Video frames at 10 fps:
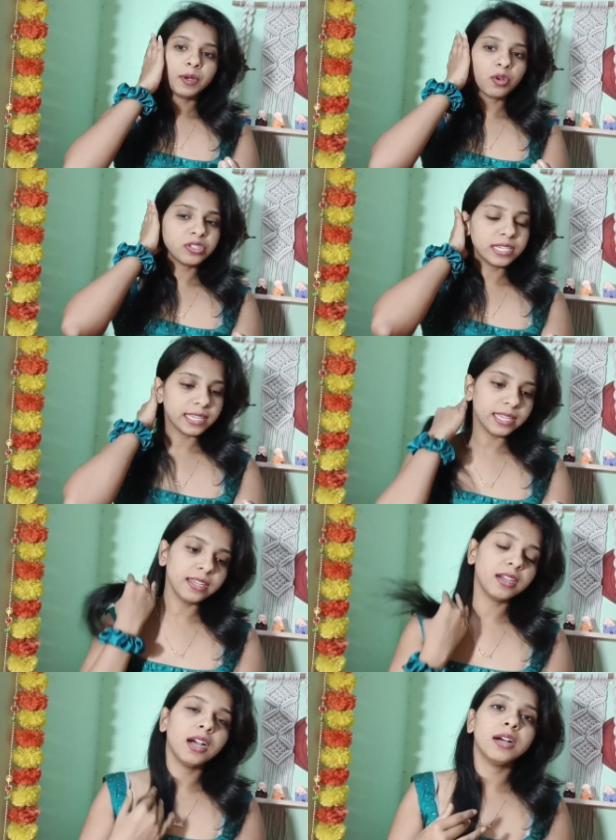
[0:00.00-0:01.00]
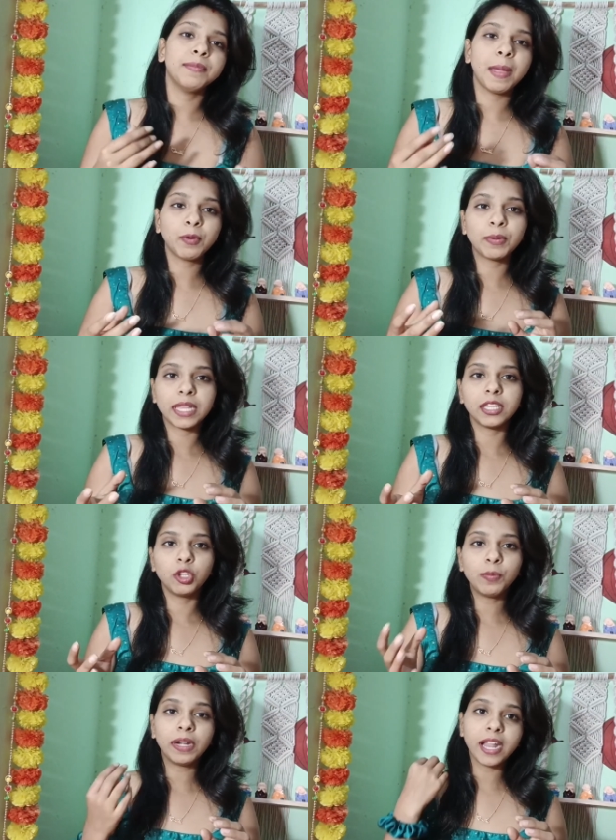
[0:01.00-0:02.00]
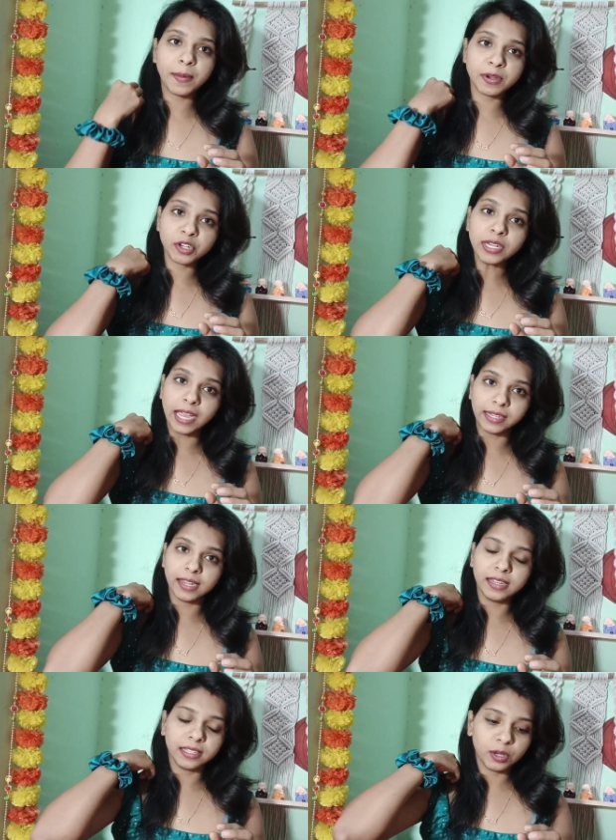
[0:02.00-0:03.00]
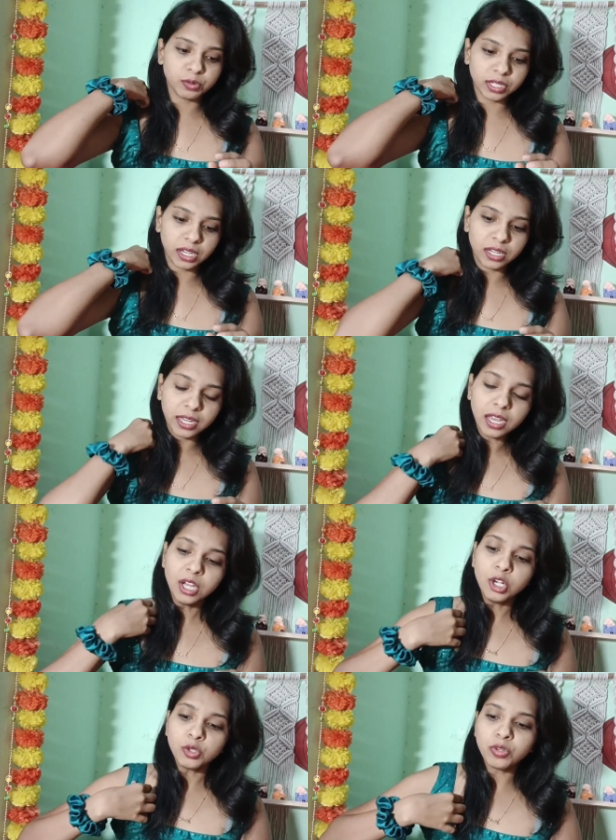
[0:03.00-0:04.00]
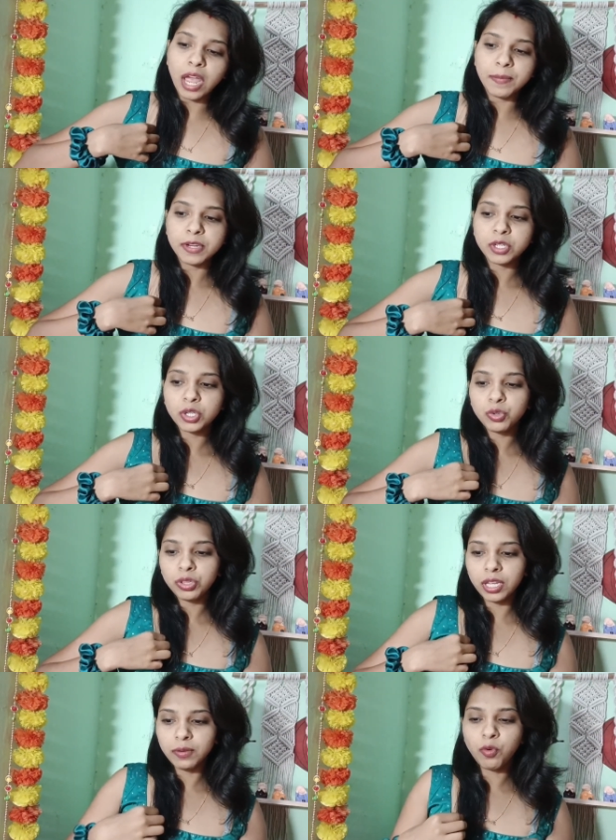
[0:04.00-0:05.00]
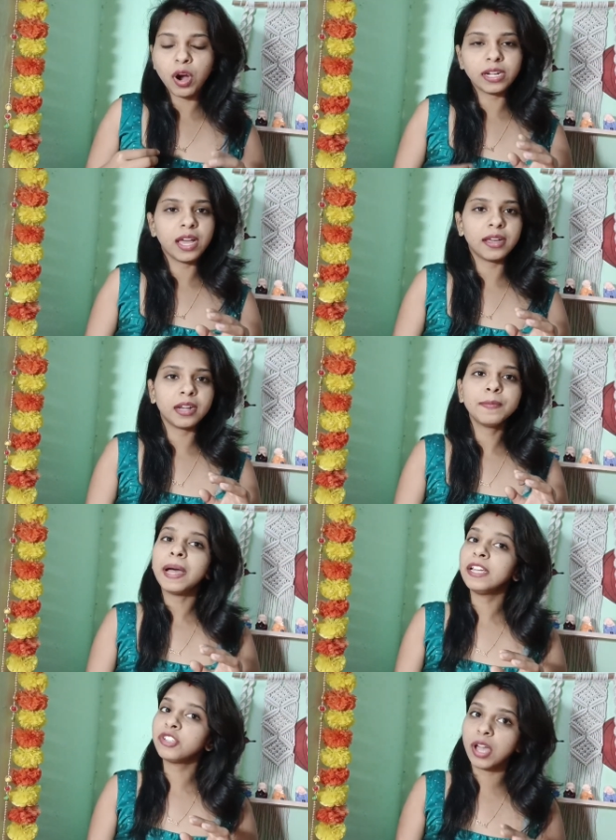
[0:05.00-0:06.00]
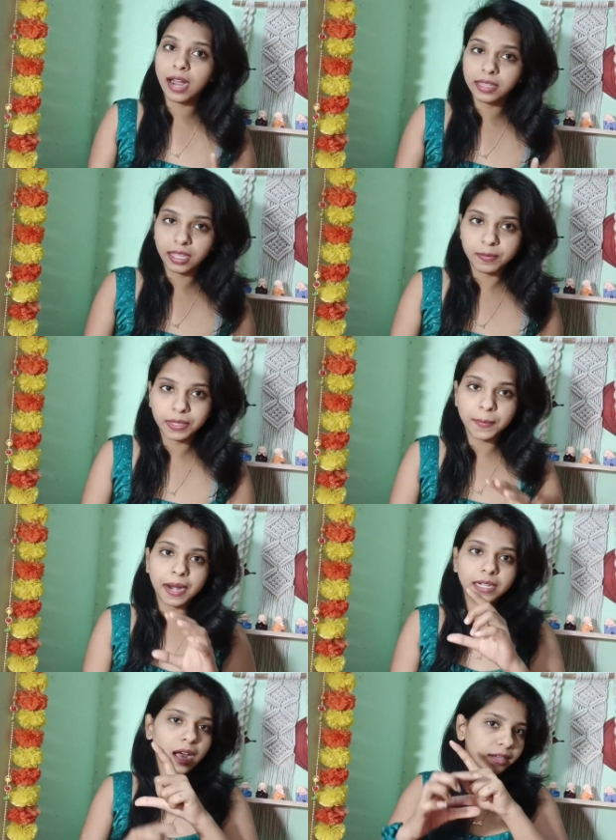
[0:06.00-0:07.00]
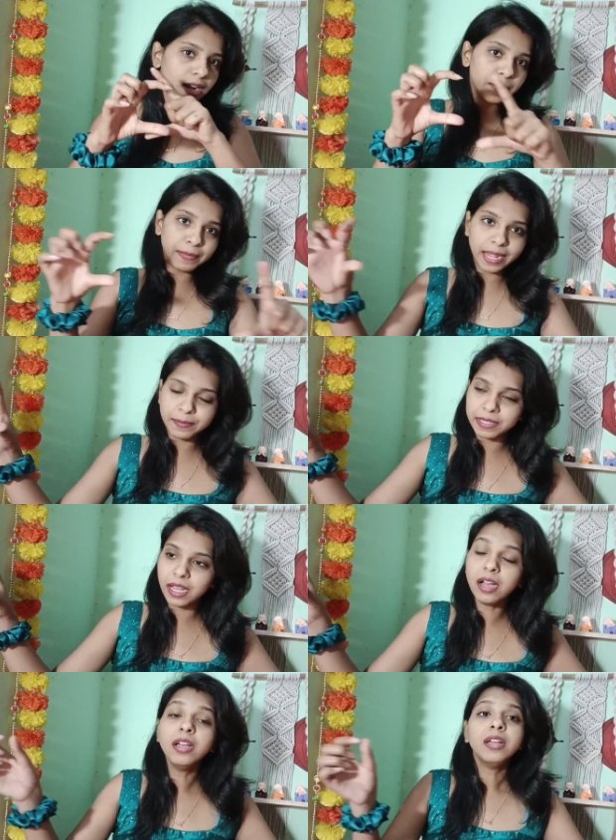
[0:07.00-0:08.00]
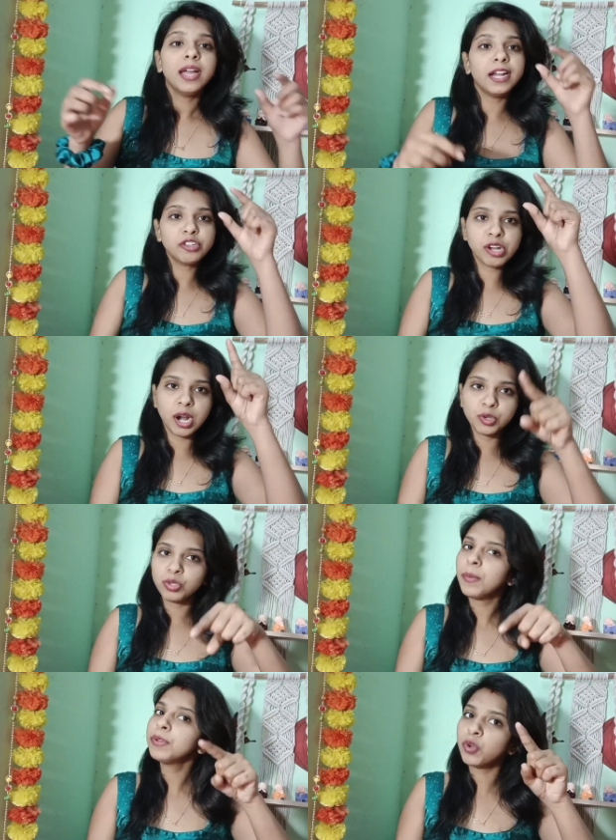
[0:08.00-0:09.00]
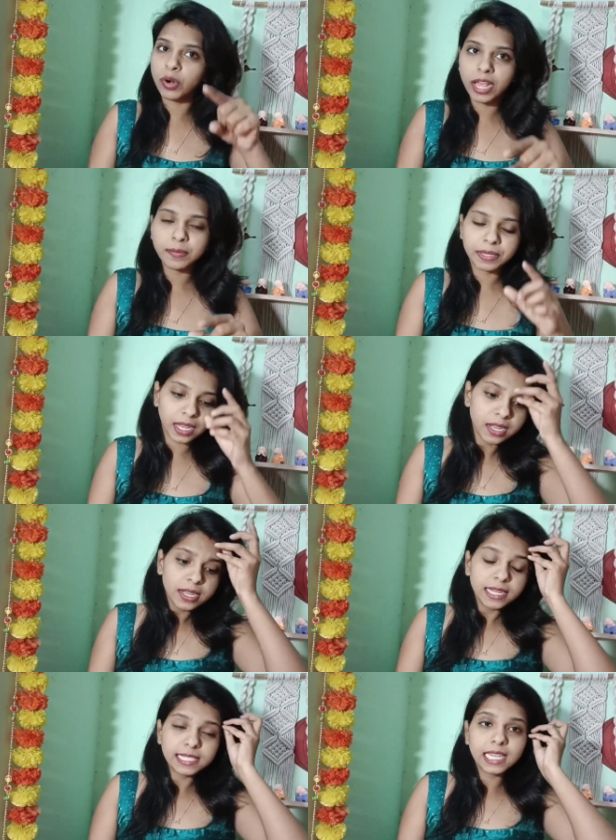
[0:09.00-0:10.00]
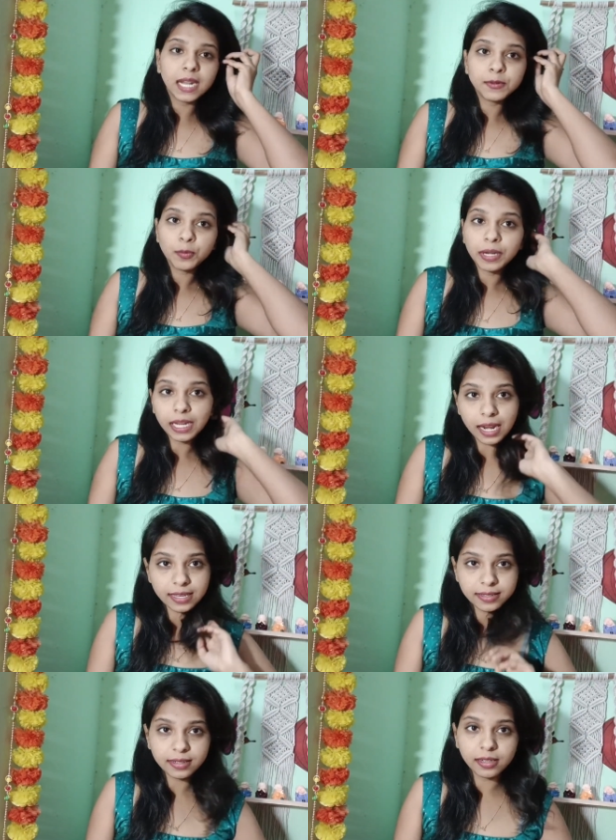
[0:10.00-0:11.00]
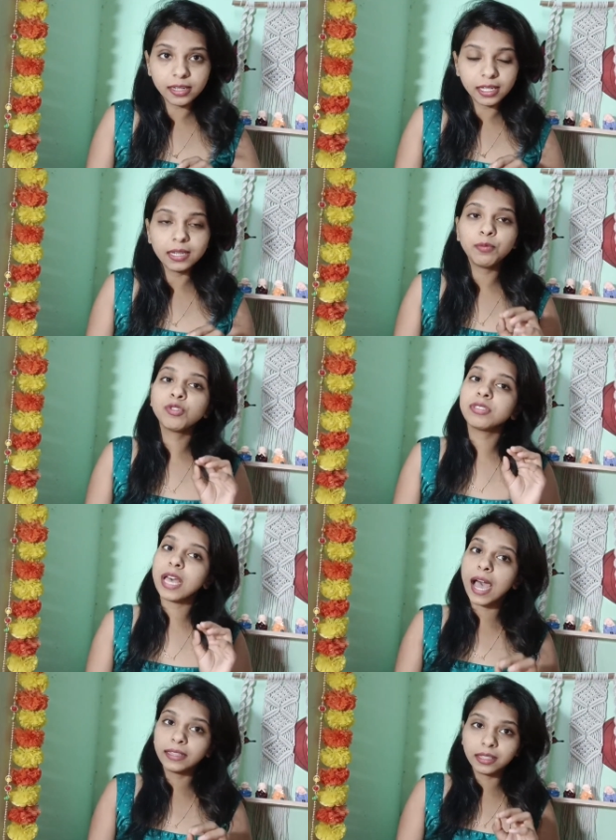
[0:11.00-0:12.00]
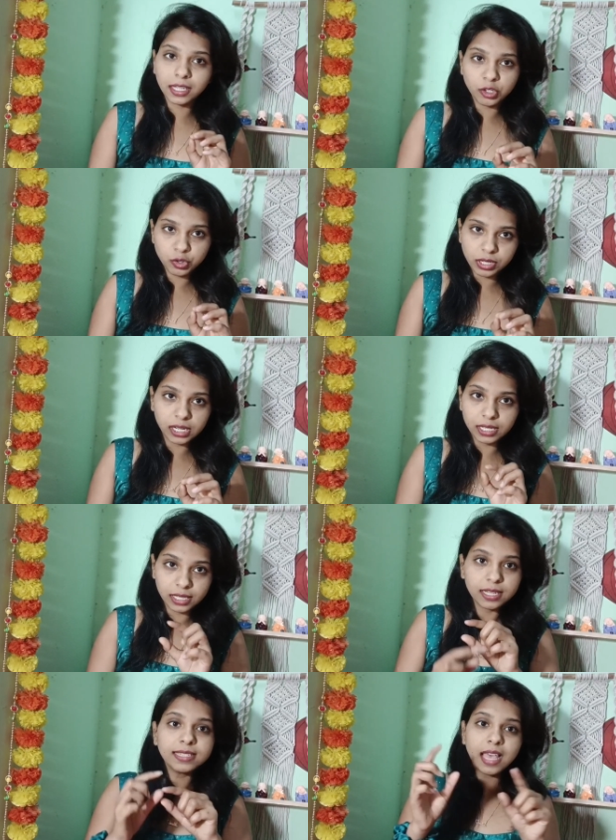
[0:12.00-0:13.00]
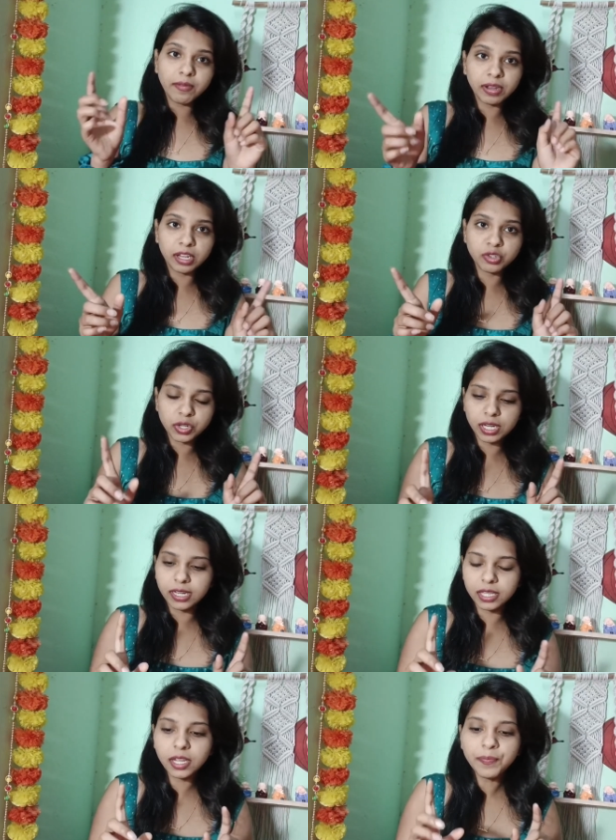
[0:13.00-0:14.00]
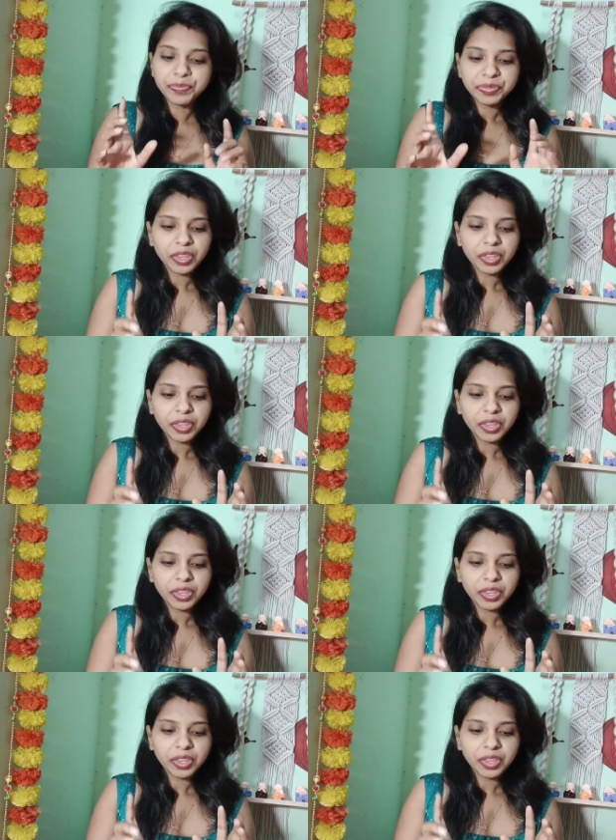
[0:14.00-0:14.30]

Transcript: बिकॉज जैसे कि मैं आपको बता देती हूँ पहले डायमेंशन क्या क्या लिए थे उसके लिए सो डायमेंशन जो थे वो अठारह बाय चार थे मतलब अठारह लंबाई में था एंड चार जो था वो चौड़ाई में था इसके अलावा जो मैंने इलास्टिक ली थी वो सात इंच की ली थी सेवन इंच की ली थी